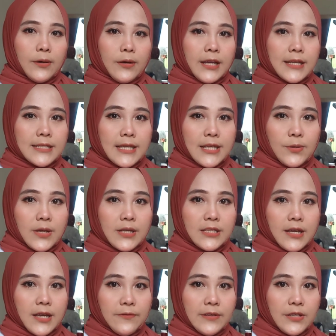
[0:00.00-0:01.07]
Oke segitu
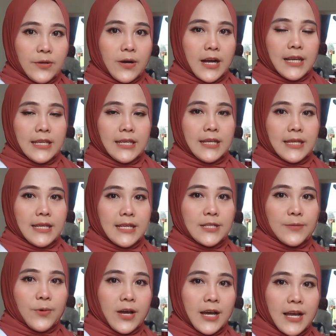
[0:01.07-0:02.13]
aja video kali ini
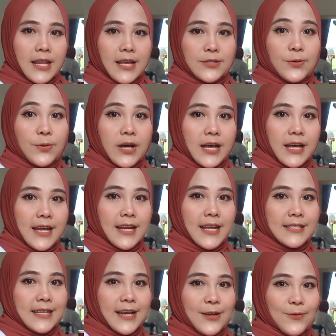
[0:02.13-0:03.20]
Semoga kalian suka dan
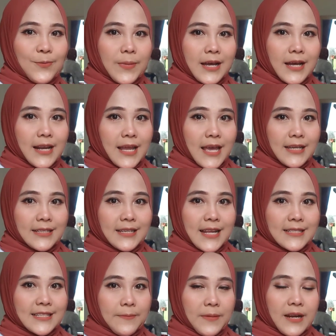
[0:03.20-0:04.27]
jangan lupa like dan
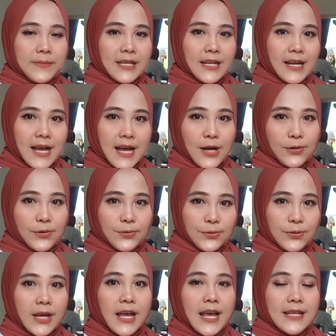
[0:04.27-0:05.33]
subscribe channel
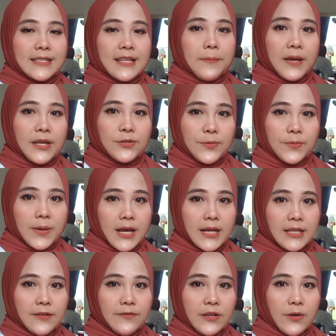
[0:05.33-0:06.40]
aku Sampai jumpa
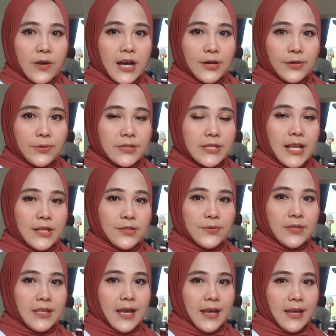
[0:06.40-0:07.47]
di video aku
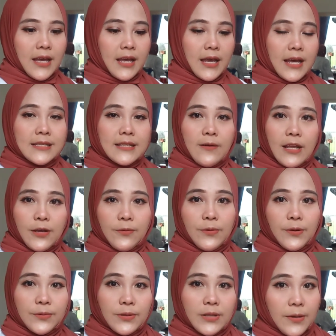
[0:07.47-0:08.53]
selanjutnya Assalamualaikum
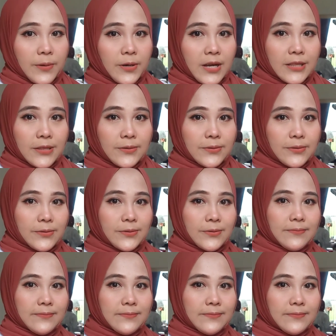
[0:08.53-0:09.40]
warahmatullahi wabarakatuh